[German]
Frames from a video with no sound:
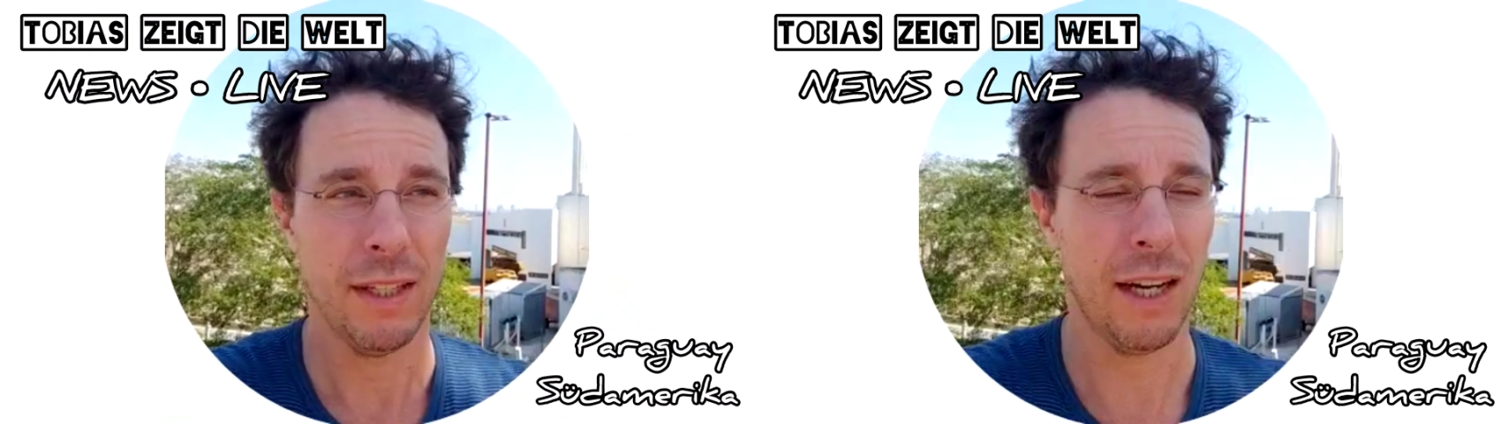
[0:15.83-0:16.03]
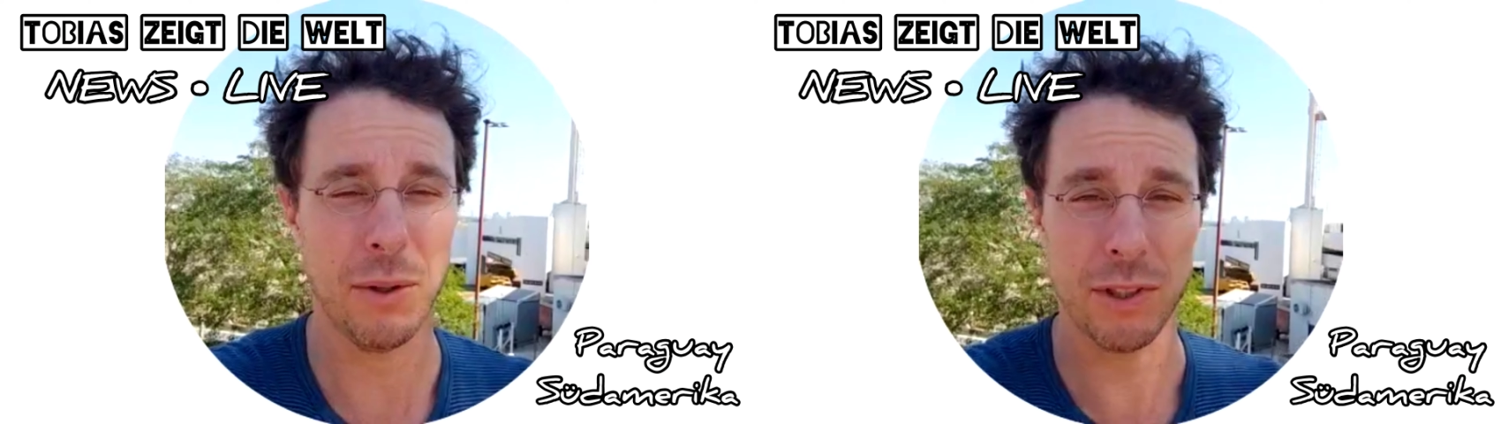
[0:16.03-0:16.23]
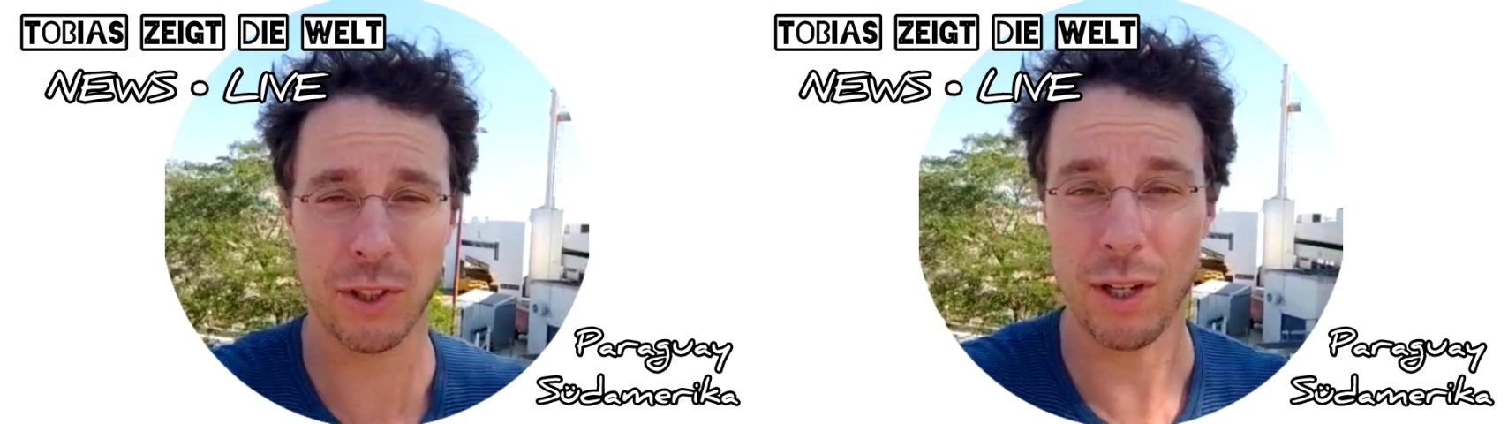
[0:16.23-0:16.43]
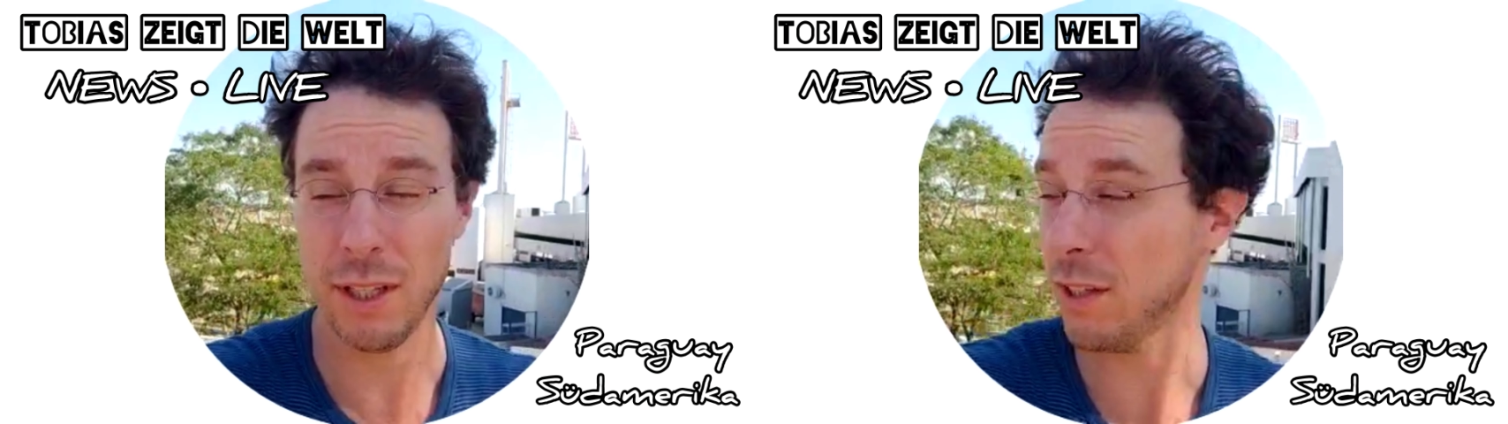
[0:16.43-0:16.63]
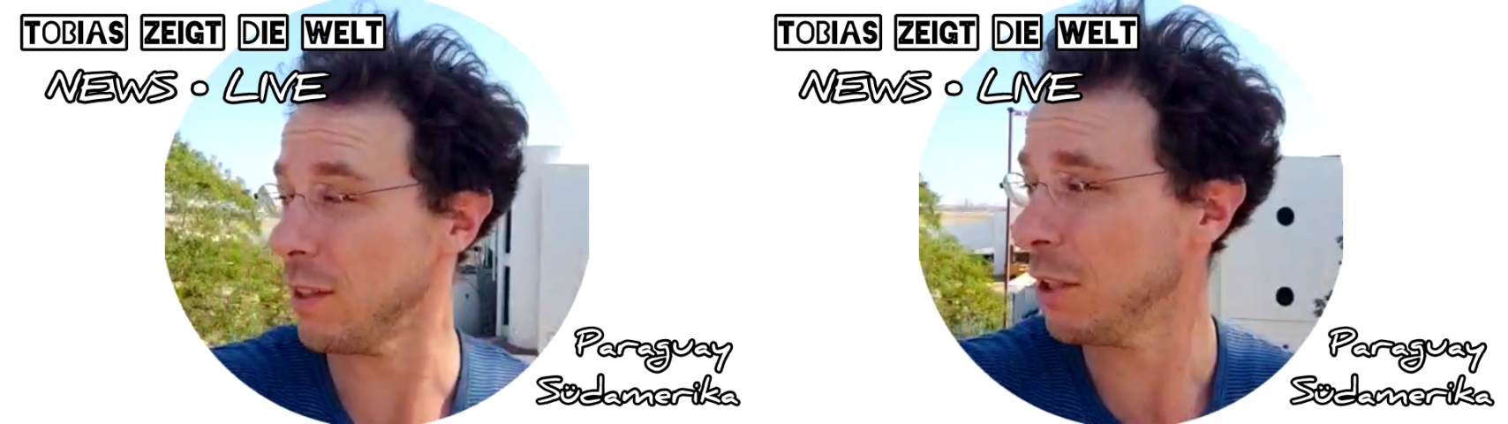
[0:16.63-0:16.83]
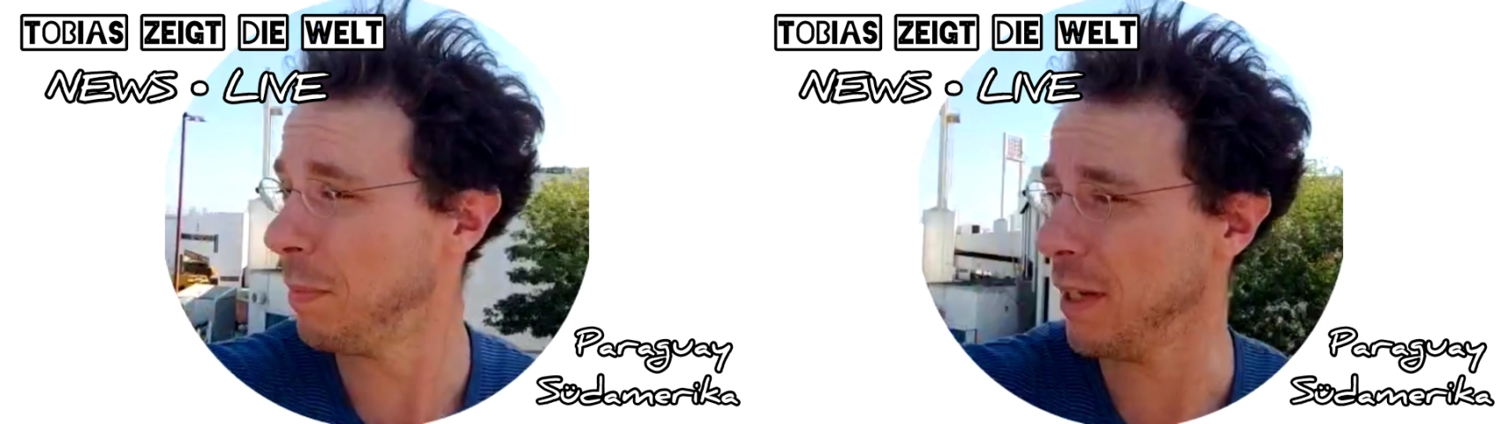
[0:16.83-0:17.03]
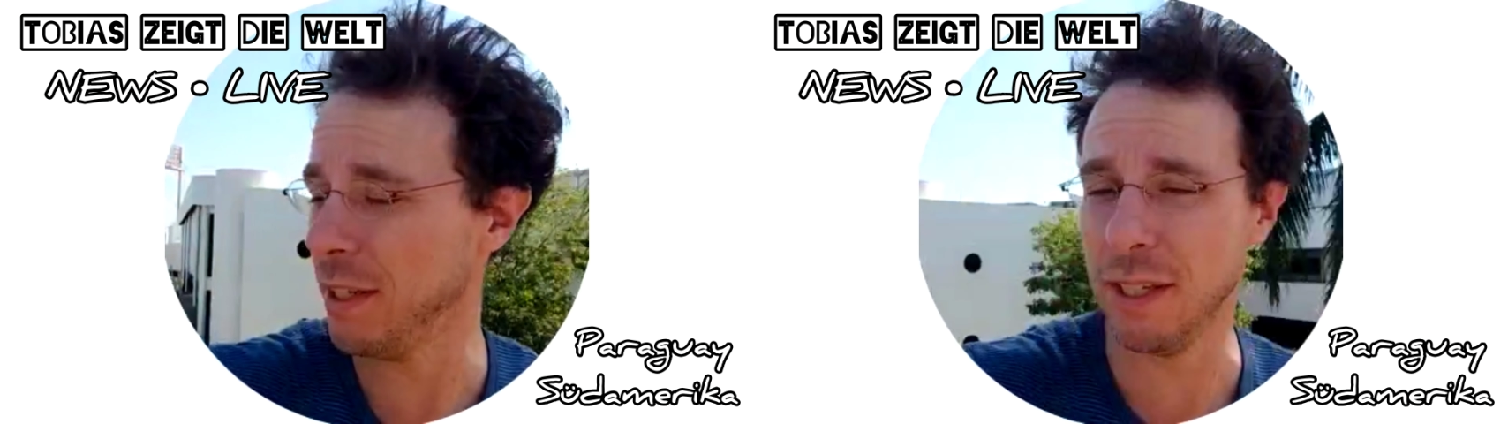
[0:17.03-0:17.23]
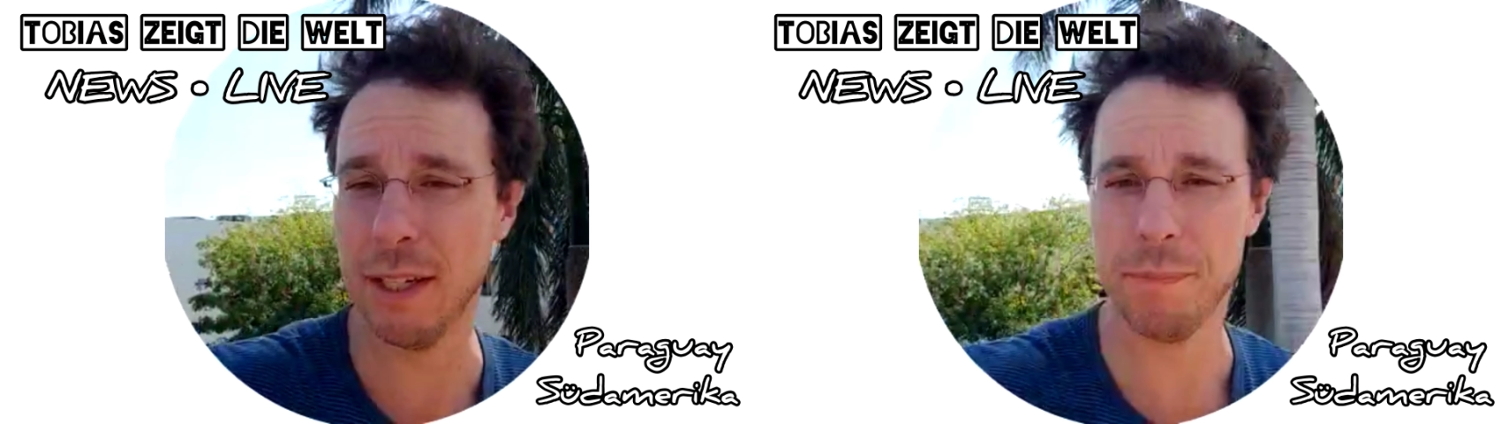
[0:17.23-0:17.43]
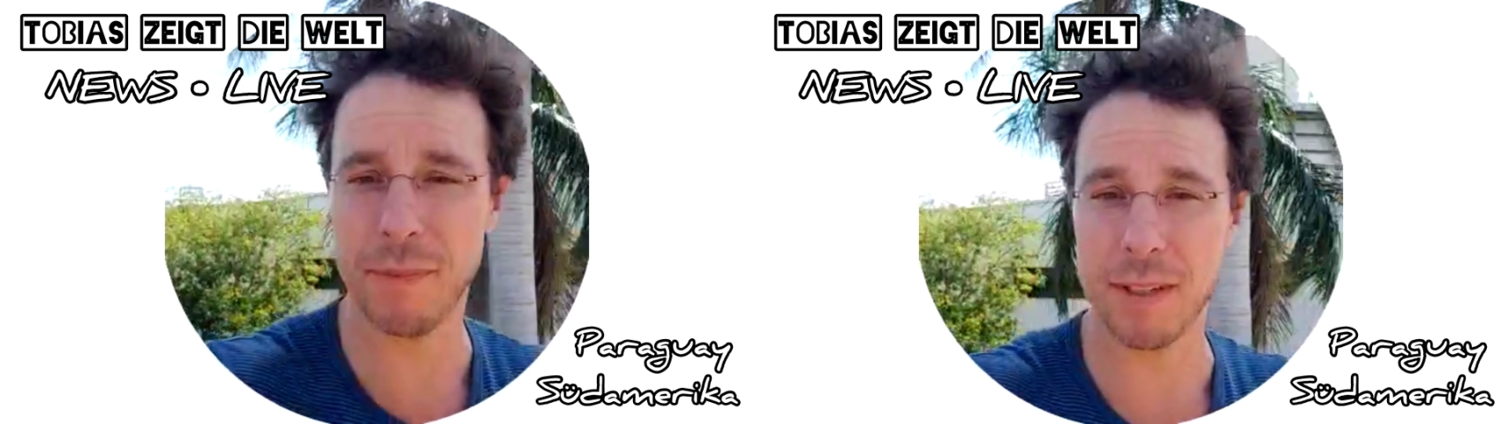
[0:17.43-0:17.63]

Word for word: Ja, und das Tolle ist, ich bin hier,